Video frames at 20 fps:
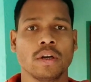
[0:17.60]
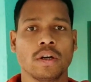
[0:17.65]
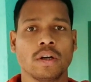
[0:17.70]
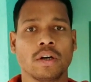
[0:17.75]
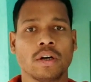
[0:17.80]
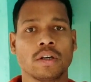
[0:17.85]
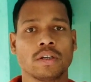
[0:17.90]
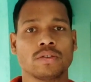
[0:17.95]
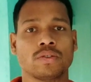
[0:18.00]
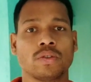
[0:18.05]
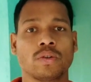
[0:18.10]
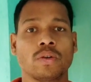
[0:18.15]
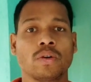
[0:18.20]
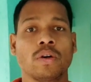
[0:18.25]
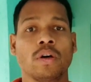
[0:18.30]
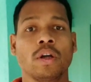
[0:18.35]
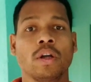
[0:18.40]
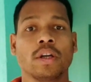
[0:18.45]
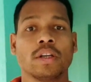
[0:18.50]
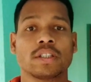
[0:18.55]
जो
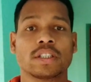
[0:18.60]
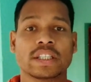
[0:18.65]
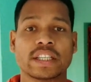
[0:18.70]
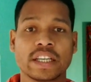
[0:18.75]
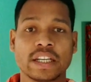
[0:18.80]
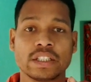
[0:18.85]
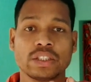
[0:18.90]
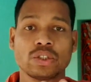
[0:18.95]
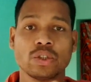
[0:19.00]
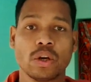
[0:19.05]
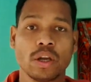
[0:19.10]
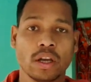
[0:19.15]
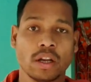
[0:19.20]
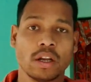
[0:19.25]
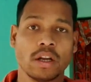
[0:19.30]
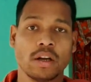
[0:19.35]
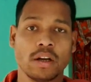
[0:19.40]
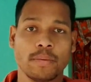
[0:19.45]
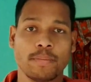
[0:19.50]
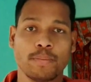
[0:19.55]
स्केच ऑयर
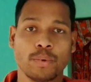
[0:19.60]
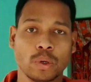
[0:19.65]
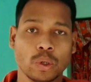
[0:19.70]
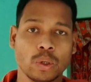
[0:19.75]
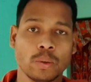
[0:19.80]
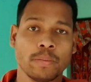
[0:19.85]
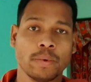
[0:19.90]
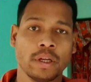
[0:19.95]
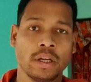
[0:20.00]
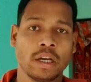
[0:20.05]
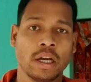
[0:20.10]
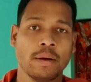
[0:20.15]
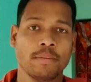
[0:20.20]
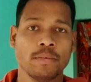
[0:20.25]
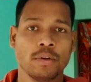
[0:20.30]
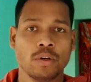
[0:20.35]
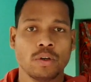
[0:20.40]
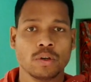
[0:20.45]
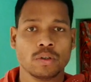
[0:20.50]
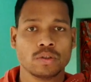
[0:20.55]
प्रो में
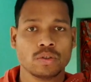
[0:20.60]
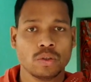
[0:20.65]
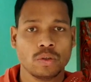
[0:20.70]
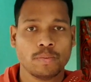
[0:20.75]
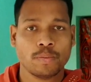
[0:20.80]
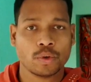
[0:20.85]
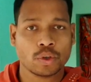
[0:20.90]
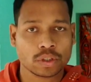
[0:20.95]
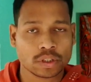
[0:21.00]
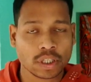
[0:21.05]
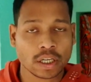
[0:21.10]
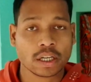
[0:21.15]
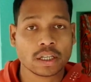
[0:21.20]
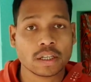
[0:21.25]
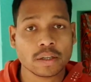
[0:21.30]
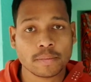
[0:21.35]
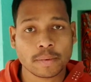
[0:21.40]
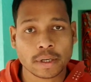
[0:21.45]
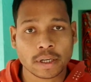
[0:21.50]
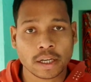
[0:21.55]
हम लोग जो
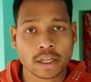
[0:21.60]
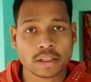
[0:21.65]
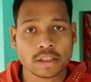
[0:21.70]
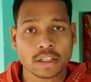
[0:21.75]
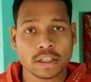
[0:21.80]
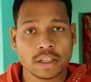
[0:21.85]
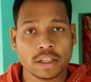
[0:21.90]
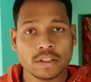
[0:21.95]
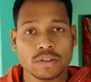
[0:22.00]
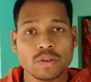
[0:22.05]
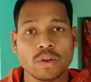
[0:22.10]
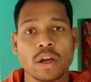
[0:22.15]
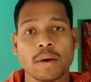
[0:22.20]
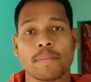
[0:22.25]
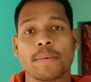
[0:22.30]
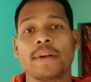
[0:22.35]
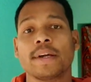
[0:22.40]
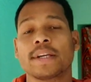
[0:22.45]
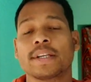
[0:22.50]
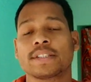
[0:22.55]
प्रोजेक्ट बनाते हैं जो
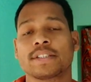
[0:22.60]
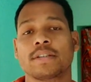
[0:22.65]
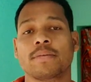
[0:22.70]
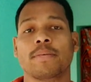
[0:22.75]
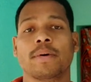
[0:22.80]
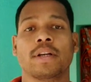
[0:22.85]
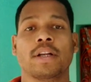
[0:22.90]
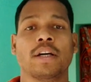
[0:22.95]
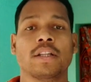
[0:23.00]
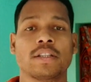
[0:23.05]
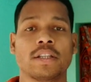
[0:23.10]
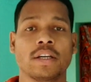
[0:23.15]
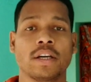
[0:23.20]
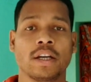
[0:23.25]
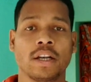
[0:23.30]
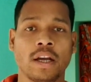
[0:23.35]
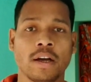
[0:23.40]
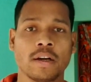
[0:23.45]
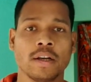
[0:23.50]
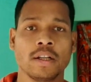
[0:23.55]
एप्लीकेशन बनाते
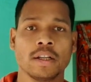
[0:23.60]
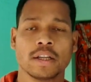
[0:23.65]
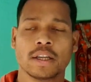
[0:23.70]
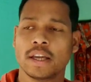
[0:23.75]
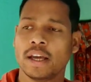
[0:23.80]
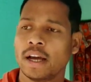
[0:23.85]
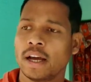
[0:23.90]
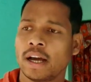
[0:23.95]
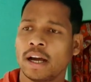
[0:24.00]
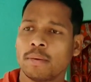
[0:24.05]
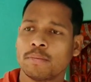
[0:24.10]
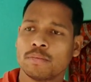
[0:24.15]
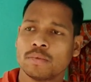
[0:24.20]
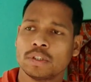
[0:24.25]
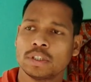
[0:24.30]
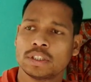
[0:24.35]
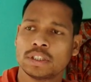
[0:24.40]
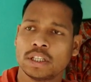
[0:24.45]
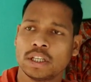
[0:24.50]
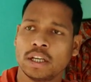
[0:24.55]
हैं ना क्या हम
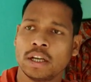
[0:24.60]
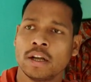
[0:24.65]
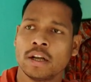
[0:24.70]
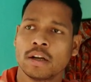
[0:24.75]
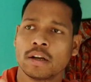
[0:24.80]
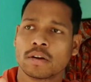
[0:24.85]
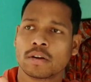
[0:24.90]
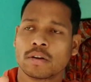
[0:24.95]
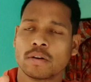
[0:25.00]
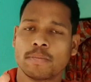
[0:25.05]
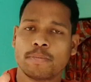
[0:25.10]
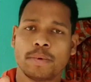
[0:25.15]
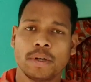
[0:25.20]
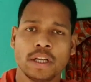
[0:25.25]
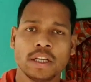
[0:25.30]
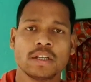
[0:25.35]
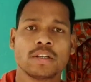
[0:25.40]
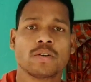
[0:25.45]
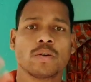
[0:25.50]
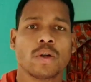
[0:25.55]
इसे
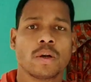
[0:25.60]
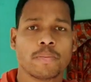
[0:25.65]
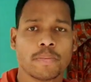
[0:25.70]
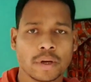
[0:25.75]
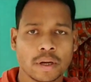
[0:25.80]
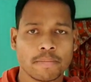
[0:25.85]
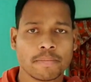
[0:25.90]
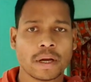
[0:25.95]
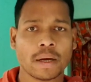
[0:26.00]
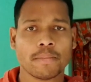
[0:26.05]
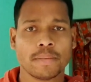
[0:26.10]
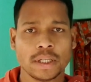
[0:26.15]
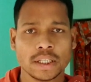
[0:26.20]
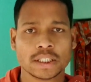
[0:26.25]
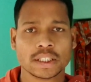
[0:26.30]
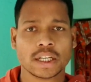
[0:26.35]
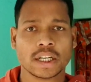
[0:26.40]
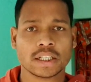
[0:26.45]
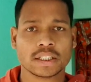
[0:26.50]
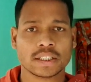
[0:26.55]
प्ले स्टोर पर
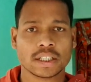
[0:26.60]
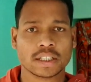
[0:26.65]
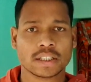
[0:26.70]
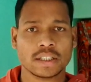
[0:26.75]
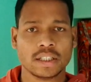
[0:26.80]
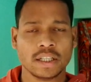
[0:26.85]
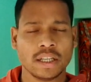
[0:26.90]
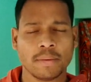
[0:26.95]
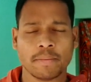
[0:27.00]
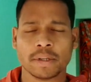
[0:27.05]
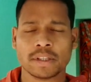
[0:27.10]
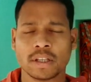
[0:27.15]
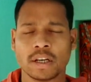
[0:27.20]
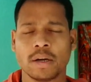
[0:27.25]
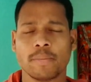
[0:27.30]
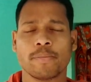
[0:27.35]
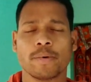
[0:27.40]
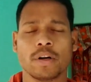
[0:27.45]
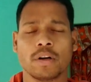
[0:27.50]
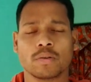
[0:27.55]
पब्लिश कर सकते हैं
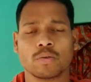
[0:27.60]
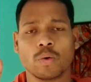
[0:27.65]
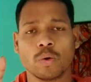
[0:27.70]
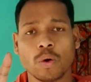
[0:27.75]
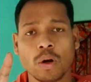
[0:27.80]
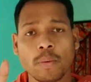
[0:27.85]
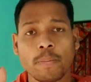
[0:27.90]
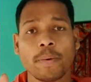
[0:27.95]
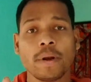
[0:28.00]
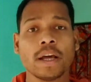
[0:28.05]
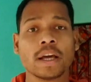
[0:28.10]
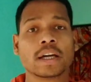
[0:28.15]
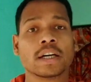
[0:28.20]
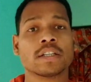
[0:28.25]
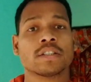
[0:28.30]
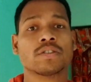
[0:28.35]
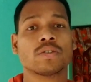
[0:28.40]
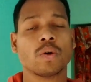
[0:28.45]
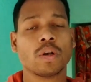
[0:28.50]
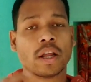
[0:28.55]
मतलब गूगल प्ले
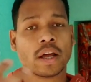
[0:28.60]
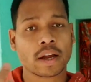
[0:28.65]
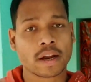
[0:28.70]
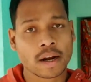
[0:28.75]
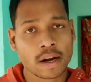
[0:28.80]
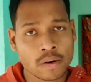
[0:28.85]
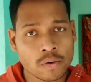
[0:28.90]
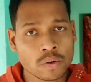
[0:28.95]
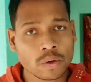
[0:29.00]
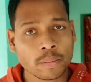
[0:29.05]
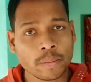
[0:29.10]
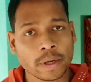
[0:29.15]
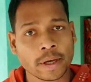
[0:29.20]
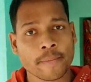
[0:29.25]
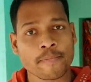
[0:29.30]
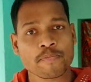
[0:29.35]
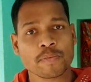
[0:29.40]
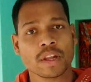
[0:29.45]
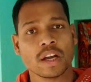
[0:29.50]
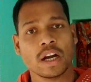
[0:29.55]
कंसोल अकाउंट में
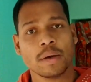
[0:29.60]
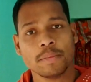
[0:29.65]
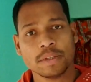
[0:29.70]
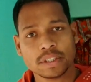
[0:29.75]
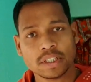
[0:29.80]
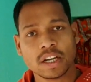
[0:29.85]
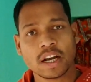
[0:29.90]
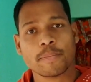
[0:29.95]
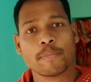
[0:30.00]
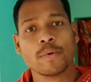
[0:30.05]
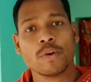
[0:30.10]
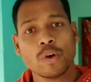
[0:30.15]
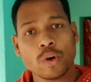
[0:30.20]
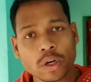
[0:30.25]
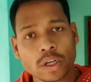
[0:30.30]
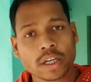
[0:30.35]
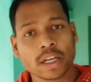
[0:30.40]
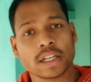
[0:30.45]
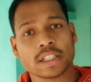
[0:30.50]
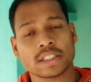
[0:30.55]
हम इसे
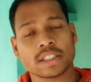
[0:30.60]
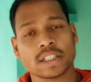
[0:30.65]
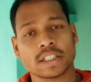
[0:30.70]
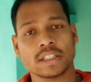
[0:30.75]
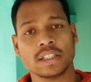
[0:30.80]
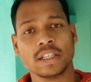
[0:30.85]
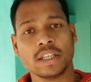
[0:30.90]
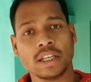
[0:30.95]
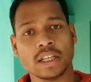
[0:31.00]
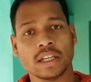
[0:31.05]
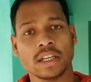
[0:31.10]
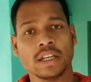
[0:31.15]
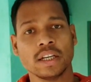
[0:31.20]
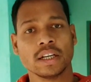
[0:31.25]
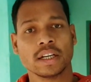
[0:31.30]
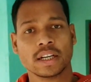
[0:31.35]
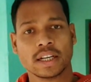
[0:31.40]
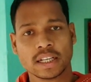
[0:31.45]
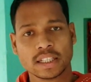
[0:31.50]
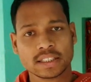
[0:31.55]
अपलोड कर सकते हैं
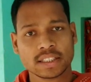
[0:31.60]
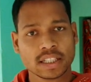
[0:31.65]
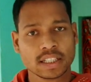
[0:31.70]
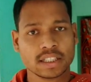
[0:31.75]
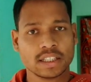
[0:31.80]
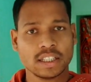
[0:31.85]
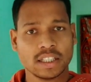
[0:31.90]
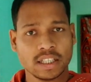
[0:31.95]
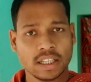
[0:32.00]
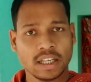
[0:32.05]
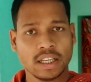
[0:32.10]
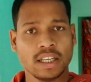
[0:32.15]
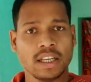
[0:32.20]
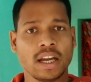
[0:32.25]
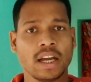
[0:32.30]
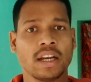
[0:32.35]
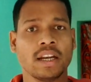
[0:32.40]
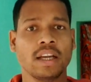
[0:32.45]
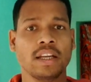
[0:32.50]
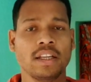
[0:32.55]
कर सकते हैं
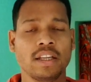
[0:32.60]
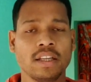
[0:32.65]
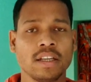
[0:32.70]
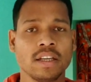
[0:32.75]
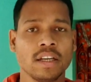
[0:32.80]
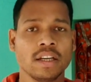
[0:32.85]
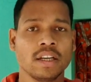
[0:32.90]
या नहीं